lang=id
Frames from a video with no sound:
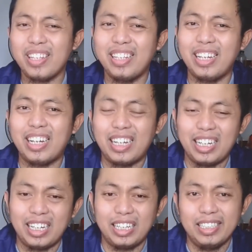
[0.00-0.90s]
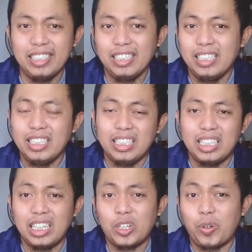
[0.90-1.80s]
Ya
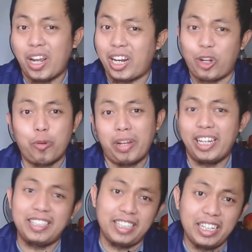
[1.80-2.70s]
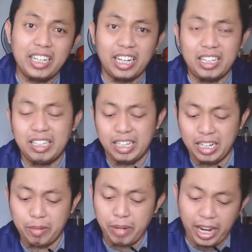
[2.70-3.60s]
kurang recommended sih ya.
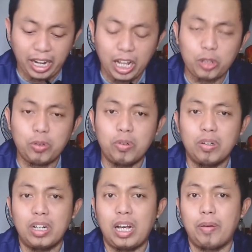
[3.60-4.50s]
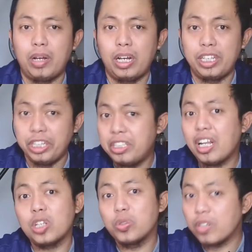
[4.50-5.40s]
Lebih enak tuh eh,
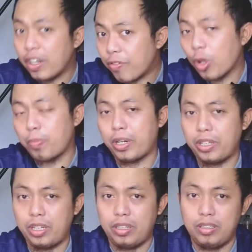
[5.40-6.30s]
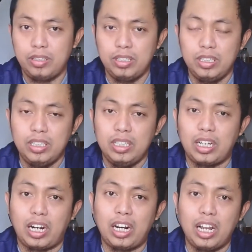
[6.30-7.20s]
nyicil langsung ke developernya.
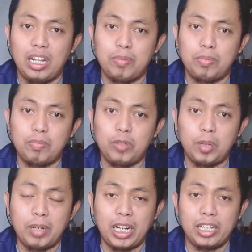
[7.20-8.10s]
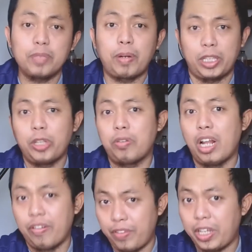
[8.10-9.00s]
Karena dalam muamalahnya seperti itu,
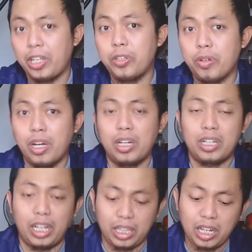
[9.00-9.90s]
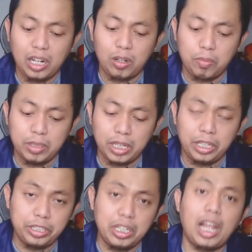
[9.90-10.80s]
dalam fikihnya juga kita kalau
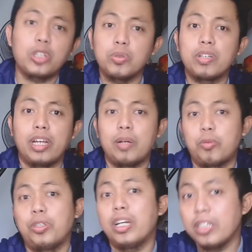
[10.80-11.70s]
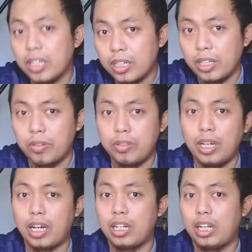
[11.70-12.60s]
misalnya nyicil langsung ke yang punyanya gitu.
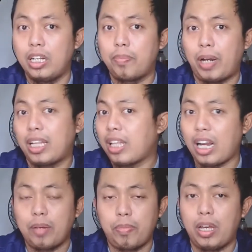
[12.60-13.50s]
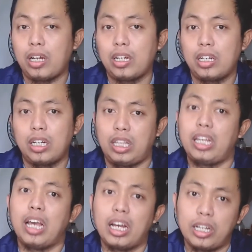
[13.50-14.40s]
Jangan ada perantara pihak
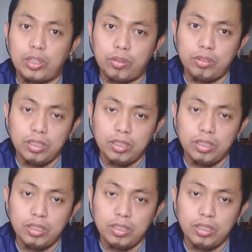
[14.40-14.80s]
ketiga gitu.